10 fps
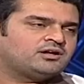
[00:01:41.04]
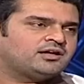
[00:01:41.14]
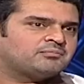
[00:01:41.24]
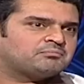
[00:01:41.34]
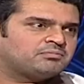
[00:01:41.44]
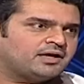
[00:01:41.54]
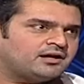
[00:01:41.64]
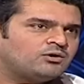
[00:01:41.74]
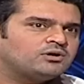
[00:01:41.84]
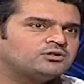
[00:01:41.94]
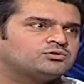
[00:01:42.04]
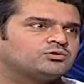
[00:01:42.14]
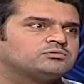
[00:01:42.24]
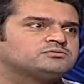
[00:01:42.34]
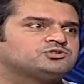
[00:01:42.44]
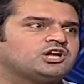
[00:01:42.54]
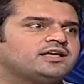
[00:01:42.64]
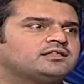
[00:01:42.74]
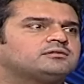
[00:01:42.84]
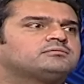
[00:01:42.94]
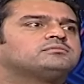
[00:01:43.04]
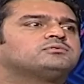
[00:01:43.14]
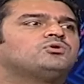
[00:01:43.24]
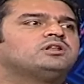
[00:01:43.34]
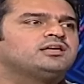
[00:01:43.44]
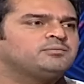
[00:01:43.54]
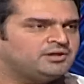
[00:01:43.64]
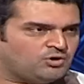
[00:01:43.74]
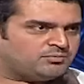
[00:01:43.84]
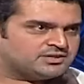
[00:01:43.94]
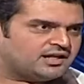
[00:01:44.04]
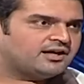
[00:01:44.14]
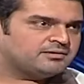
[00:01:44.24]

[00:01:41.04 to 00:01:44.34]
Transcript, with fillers: और अगर मैं गाऊंगा तो शायद गोरी की भी नौबत ना